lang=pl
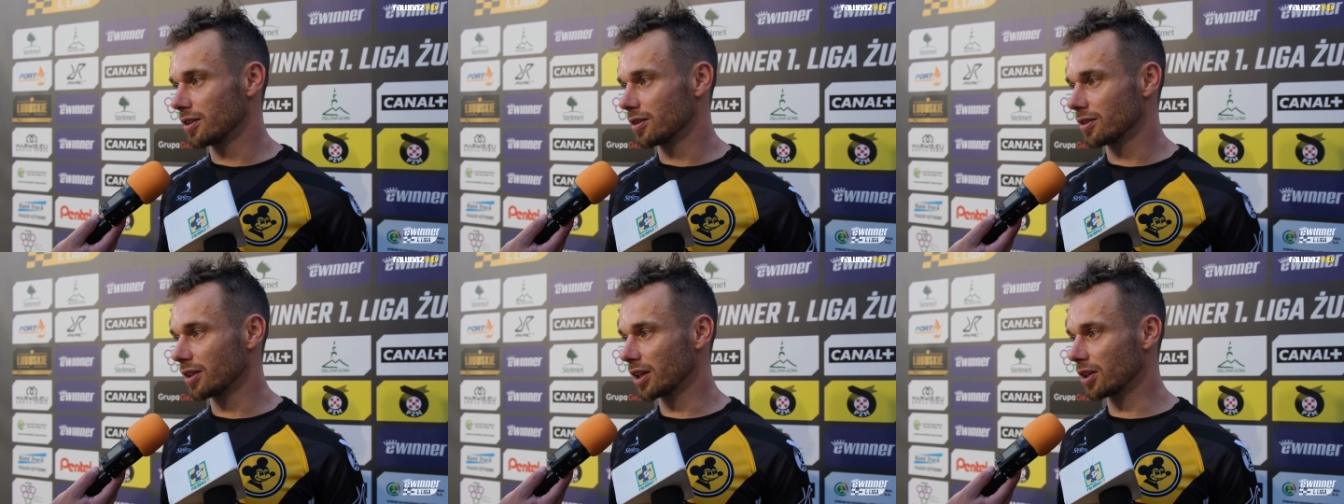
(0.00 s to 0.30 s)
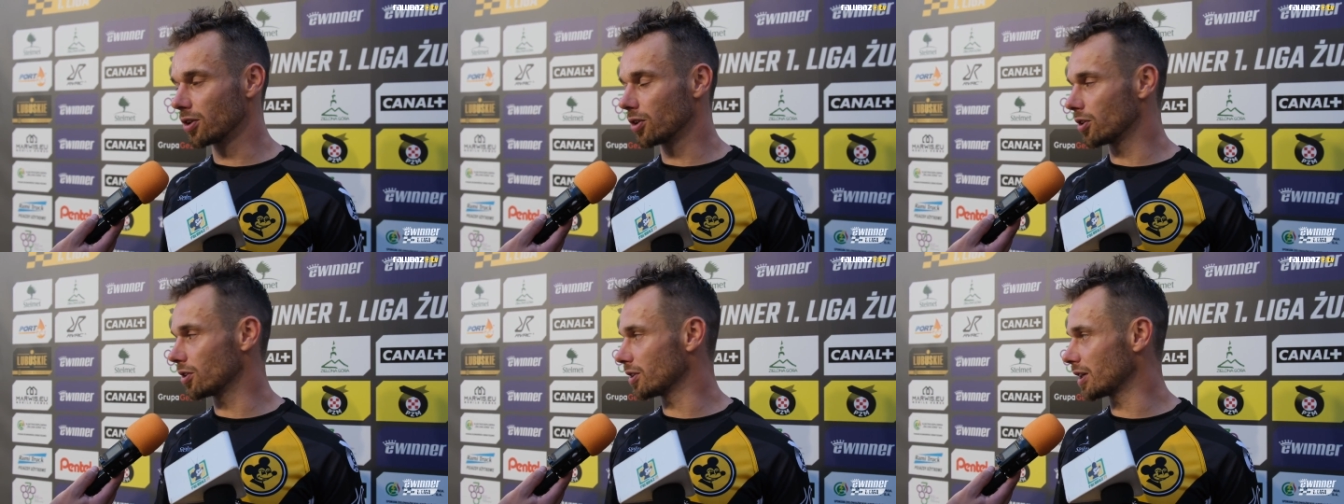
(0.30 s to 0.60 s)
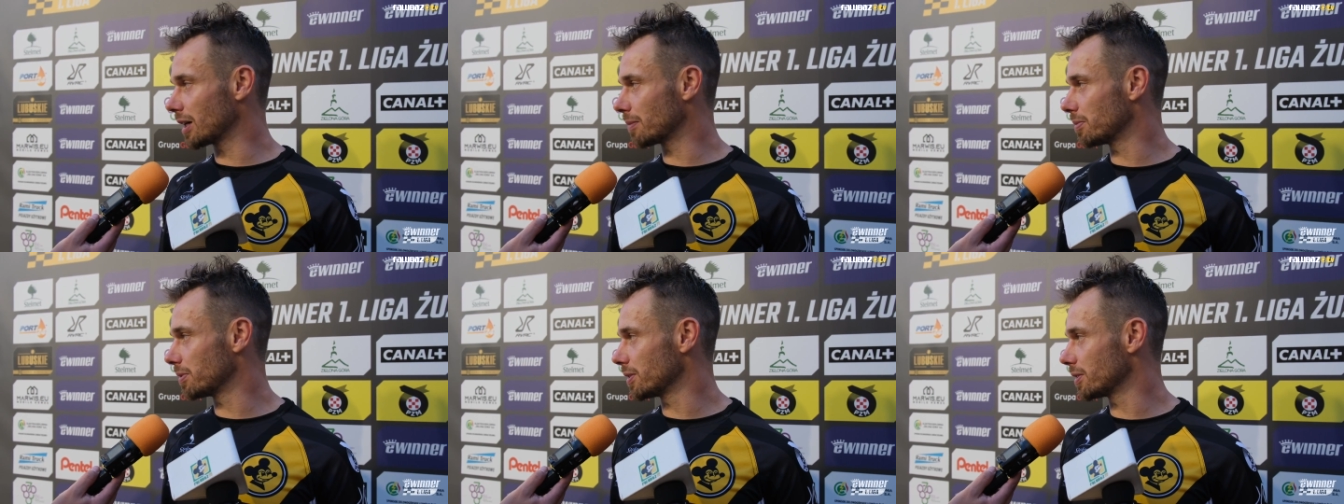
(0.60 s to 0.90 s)
tego
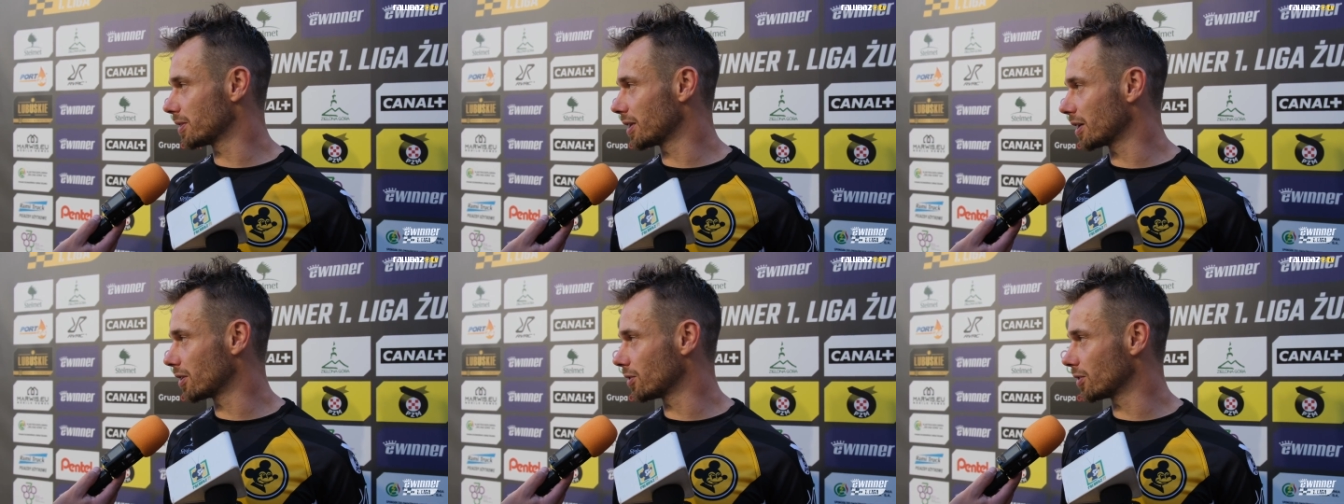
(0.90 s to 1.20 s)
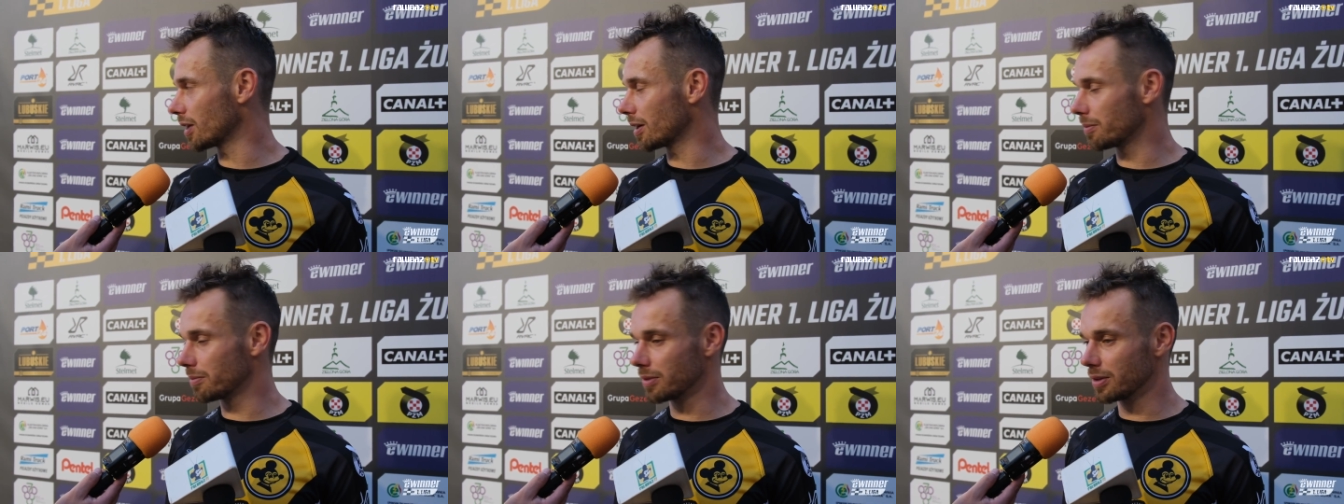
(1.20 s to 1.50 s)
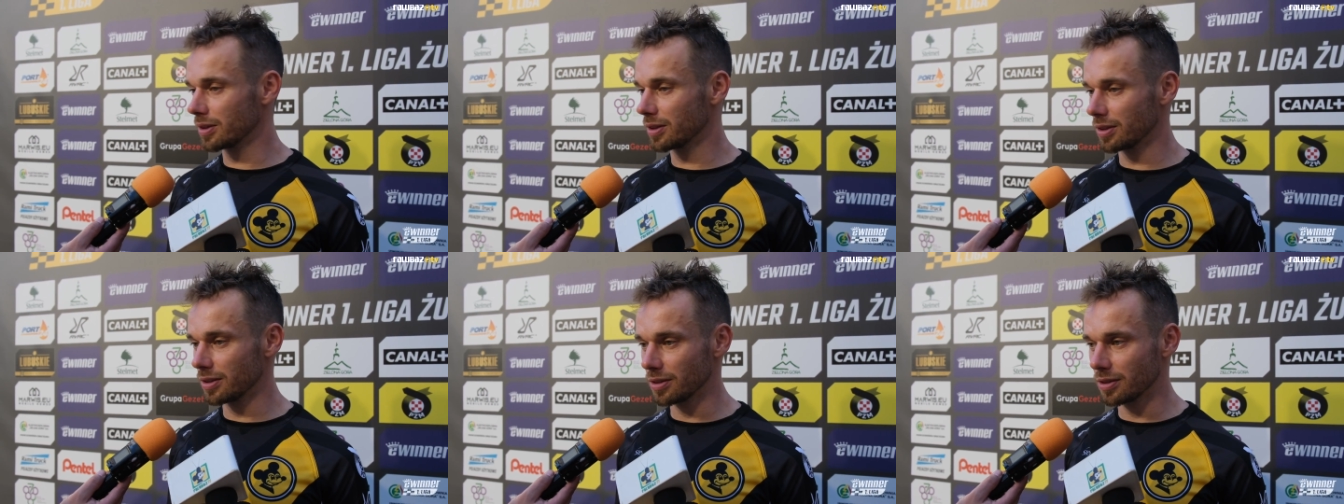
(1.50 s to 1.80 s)
jakby, tego nam,
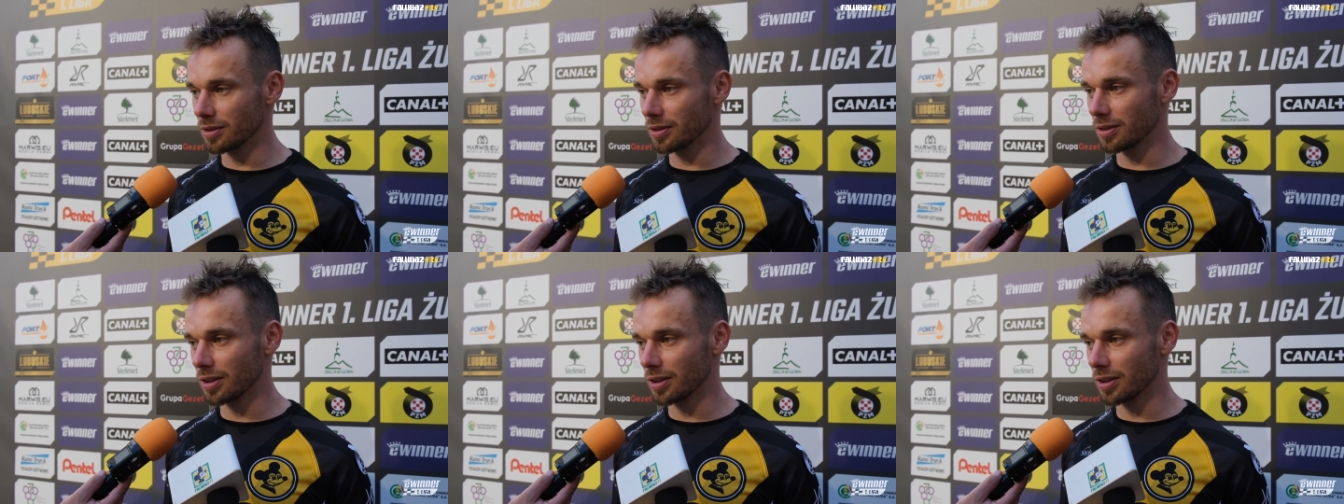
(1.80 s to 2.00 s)
e,